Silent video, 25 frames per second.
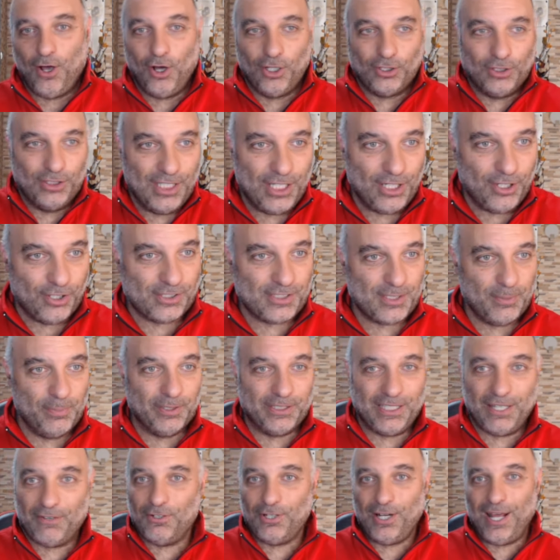Oddio, si
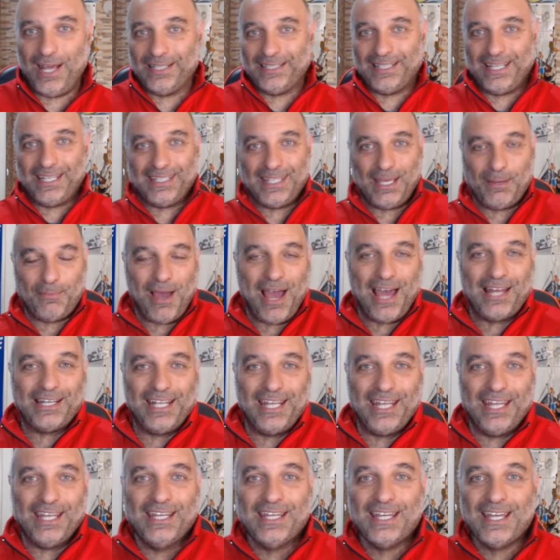potevano anche
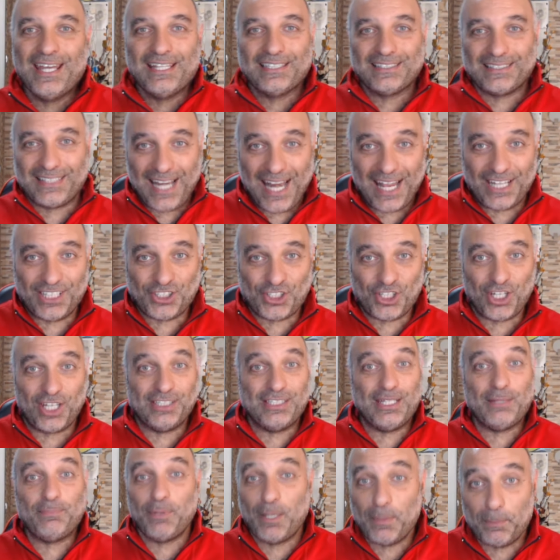chiamare trecce
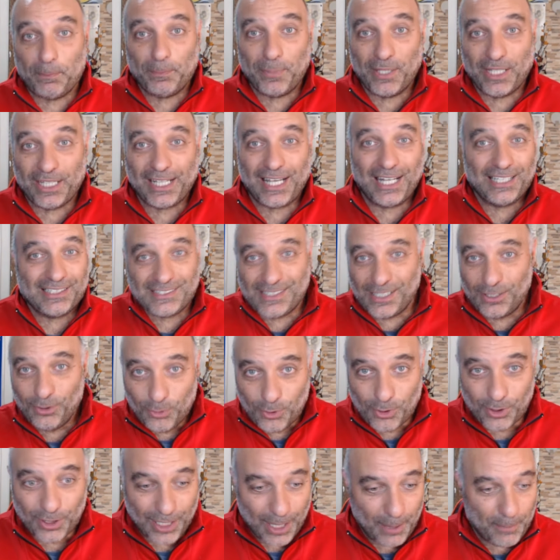di pippi
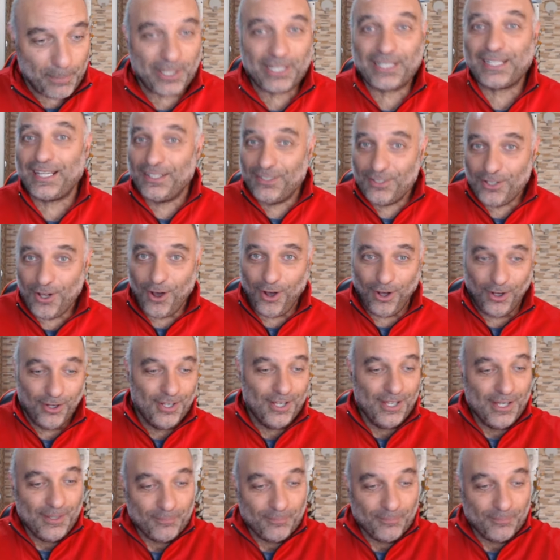calzelunghe, perché no?